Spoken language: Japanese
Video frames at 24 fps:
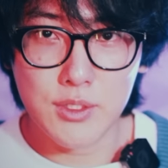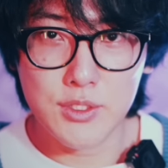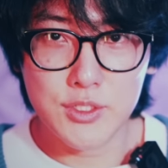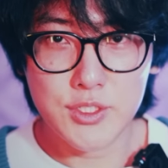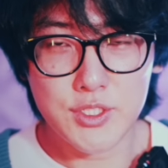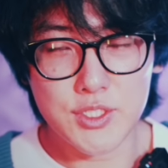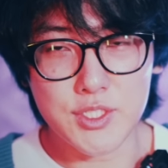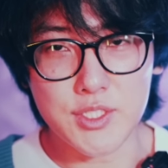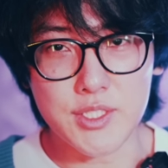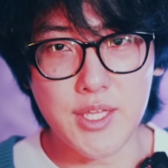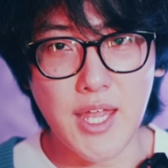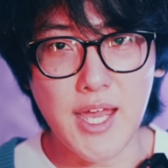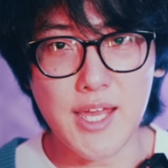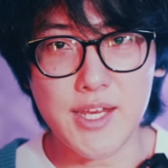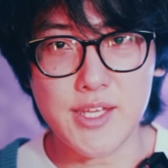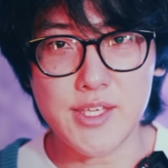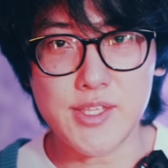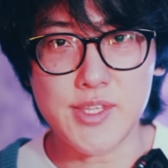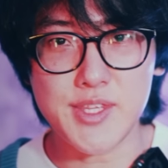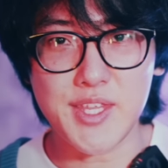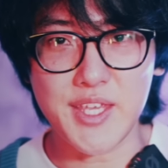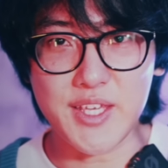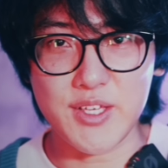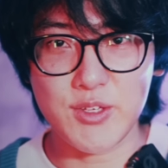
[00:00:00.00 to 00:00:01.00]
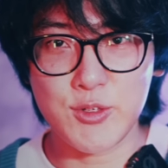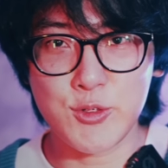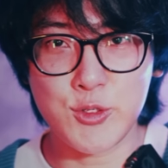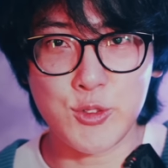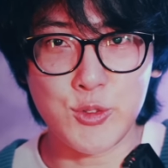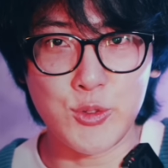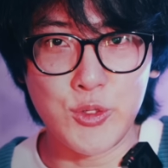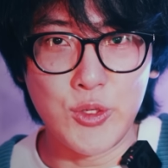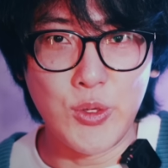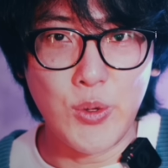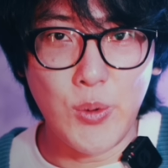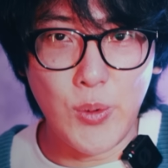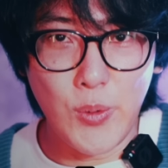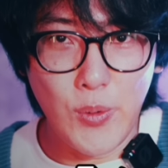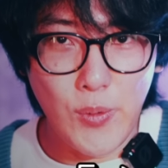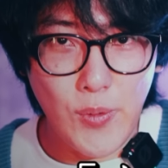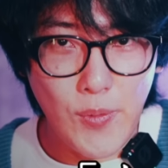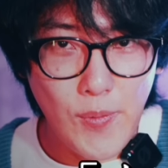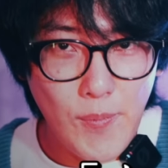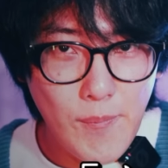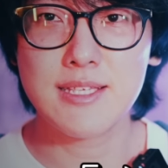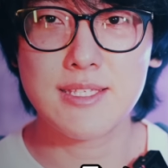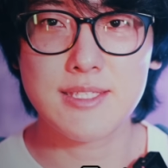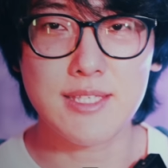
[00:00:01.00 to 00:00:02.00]
左手供養。
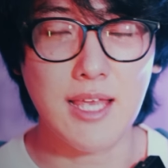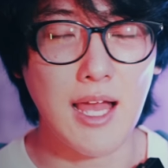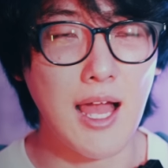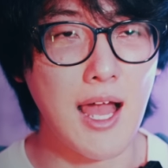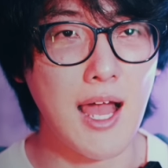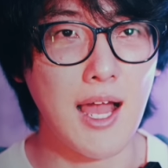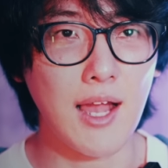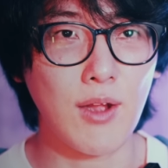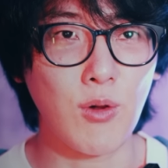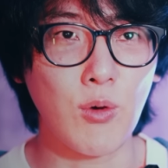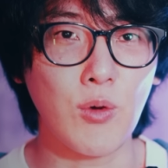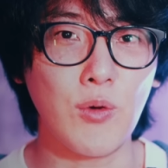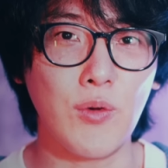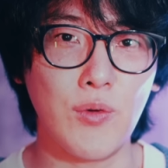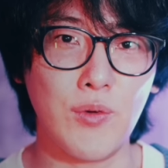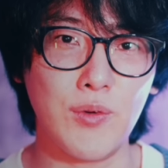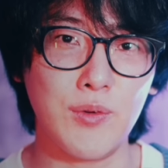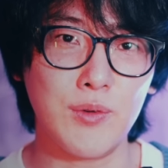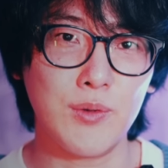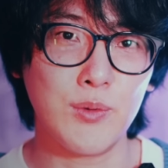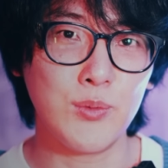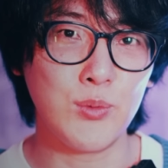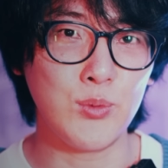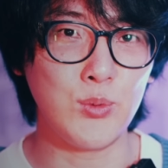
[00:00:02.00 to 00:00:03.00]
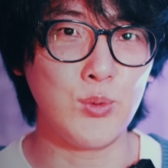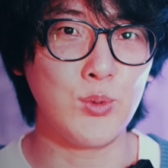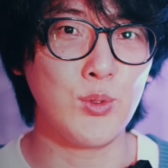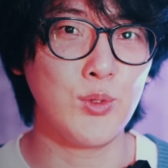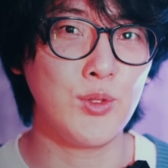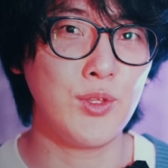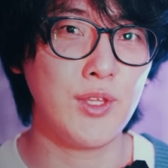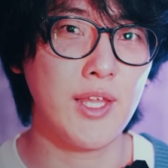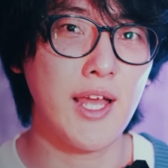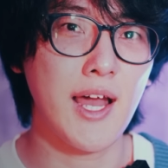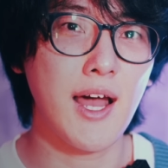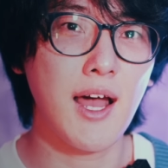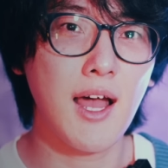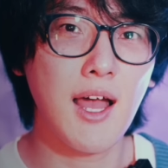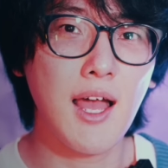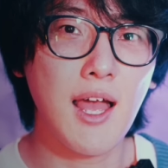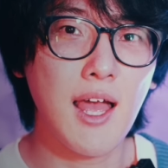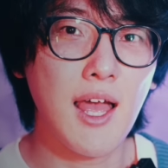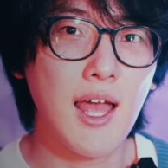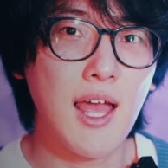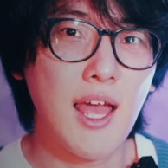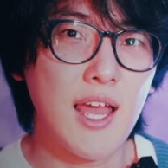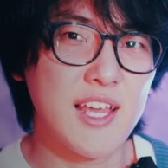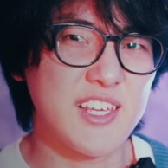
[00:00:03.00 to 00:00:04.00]
さあ、この不穏な
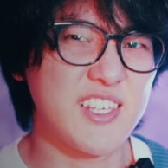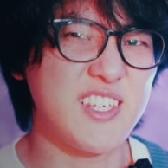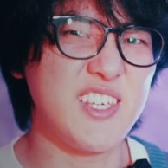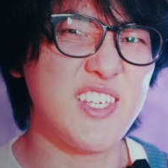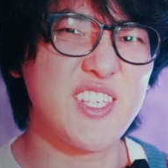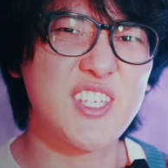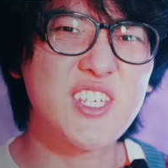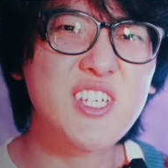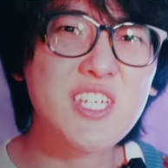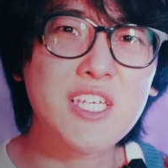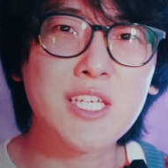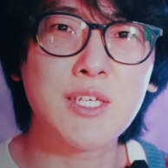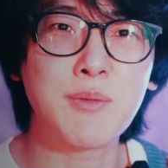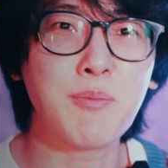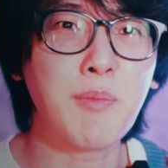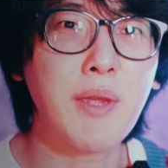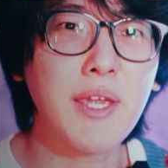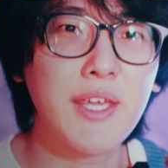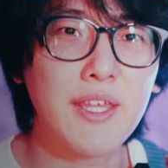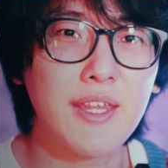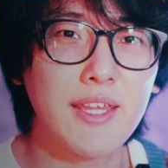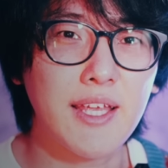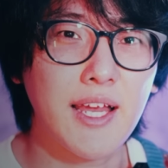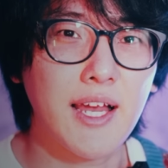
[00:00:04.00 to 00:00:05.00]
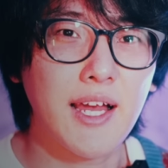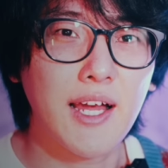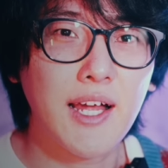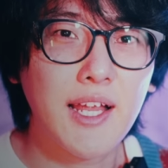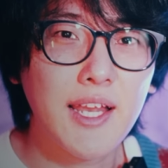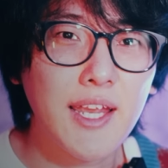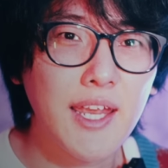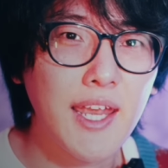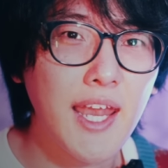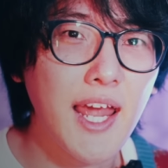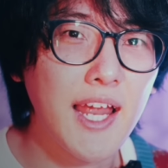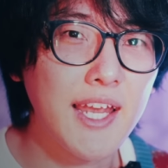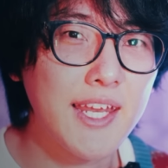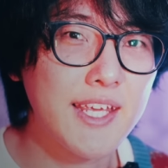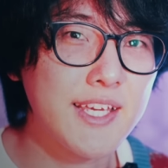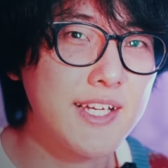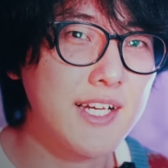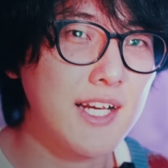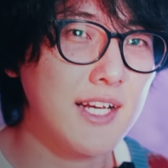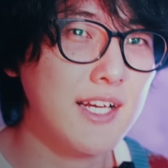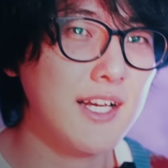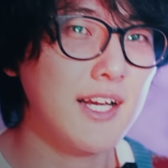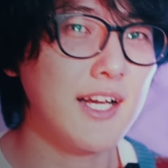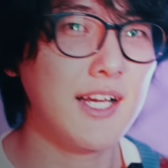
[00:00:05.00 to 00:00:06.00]
儀式めいた何
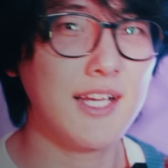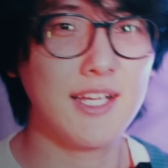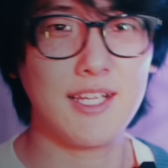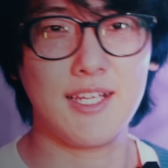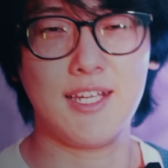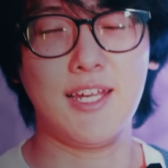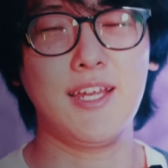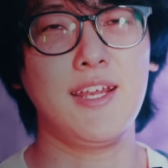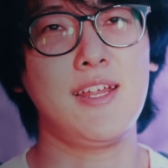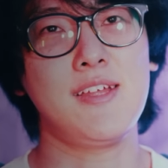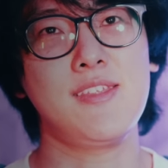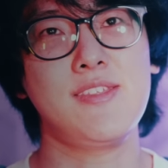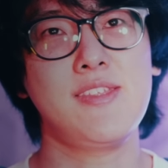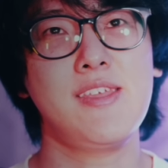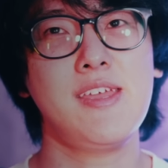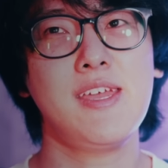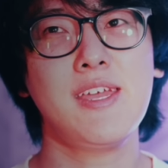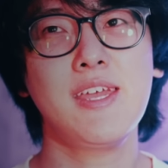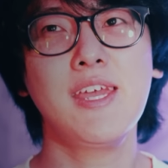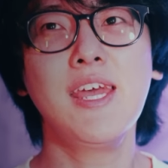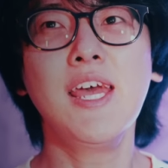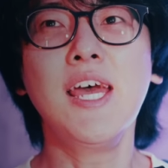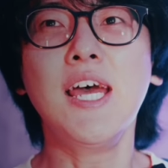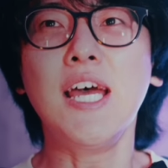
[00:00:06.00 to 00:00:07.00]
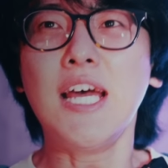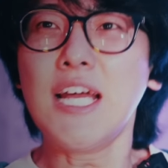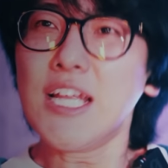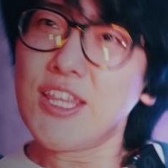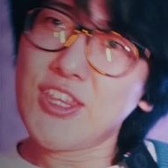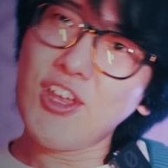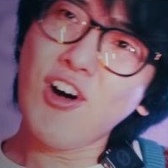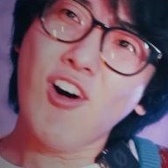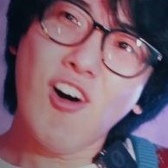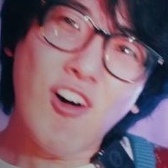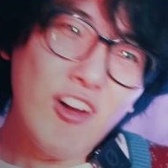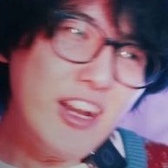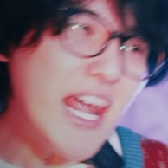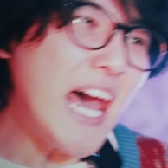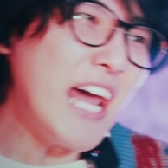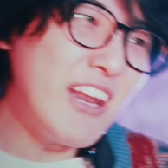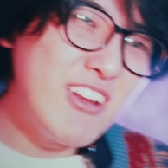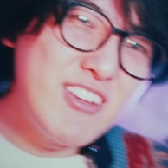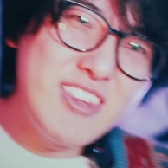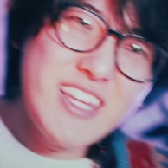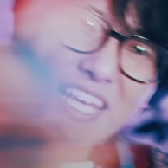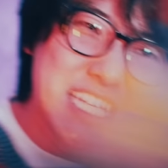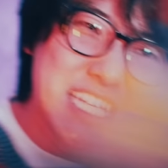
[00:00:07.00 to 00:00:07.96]
かが絡んで、どうなるん